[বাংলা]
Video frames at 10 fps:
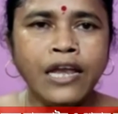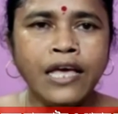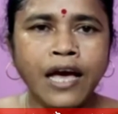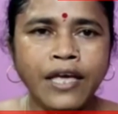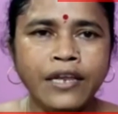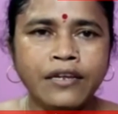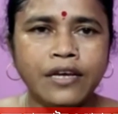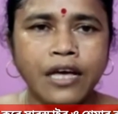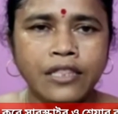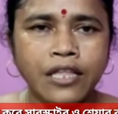খালি আইন
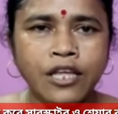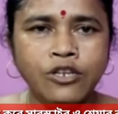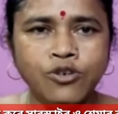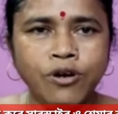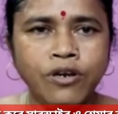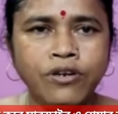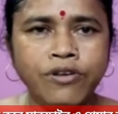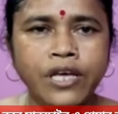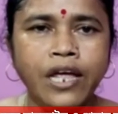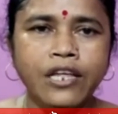তাদের
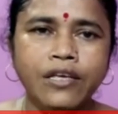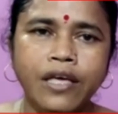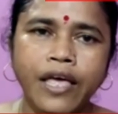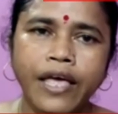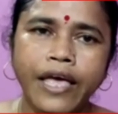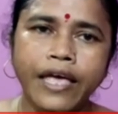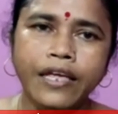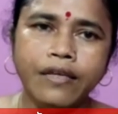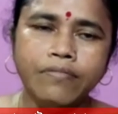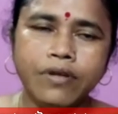জন্যই খালি
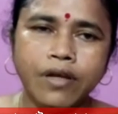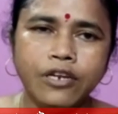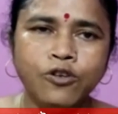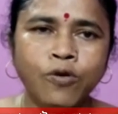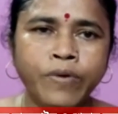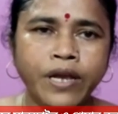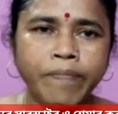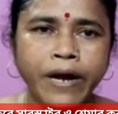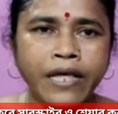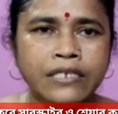এই নিয়মের
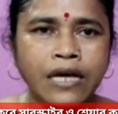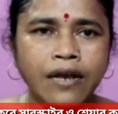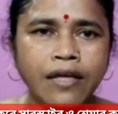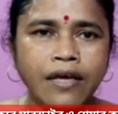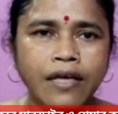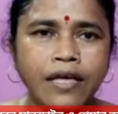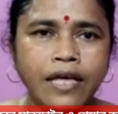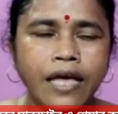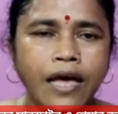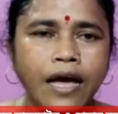বেড়াজাল
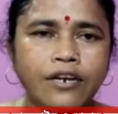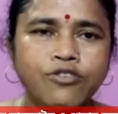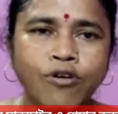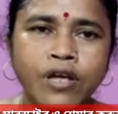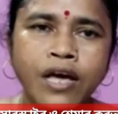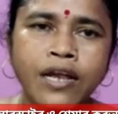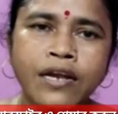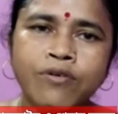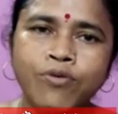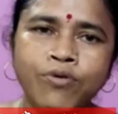আর
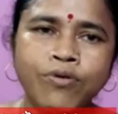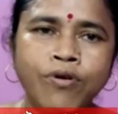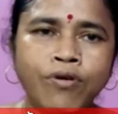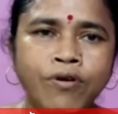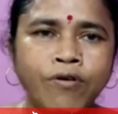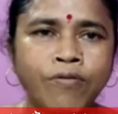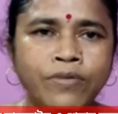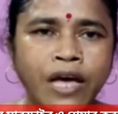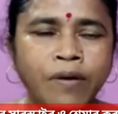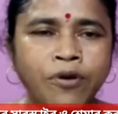সরকারের কোনো রকম
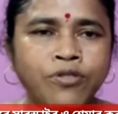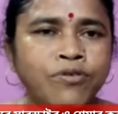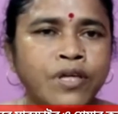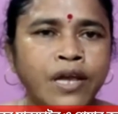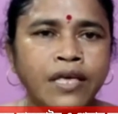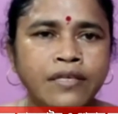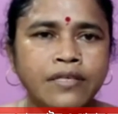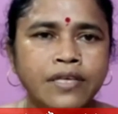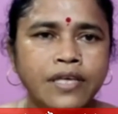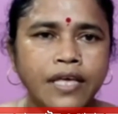দায়বদ্ধতা নেই
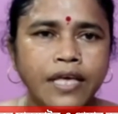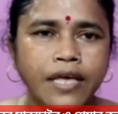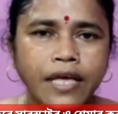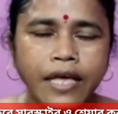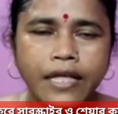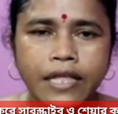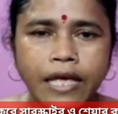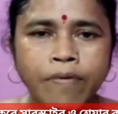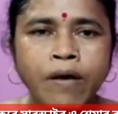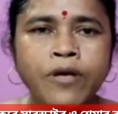
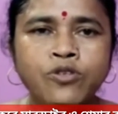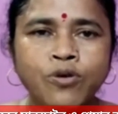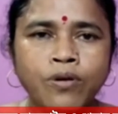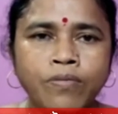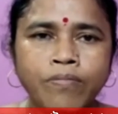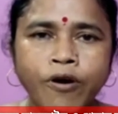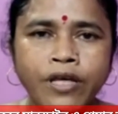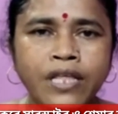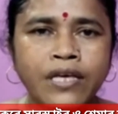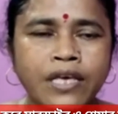এভাবে
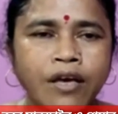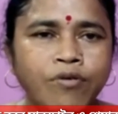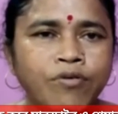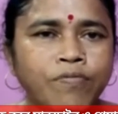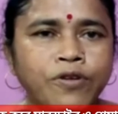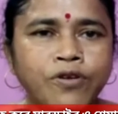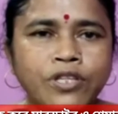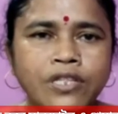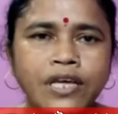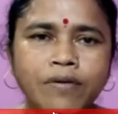ভয় দেখিয়ে কোনো
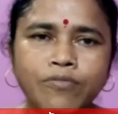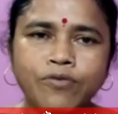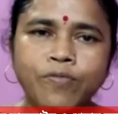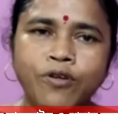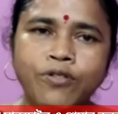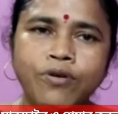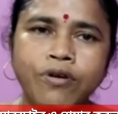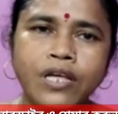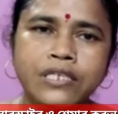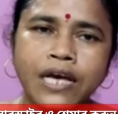বিরোধীদের মুখ বন্ধ
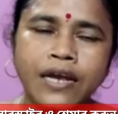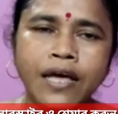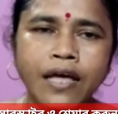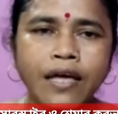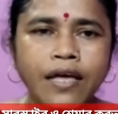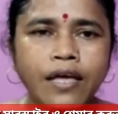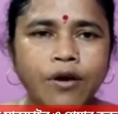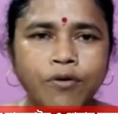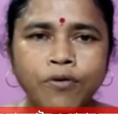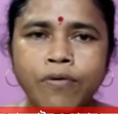করা যায় না
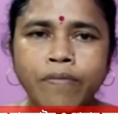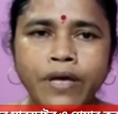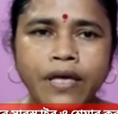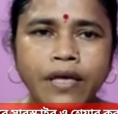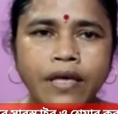কোনোভাবে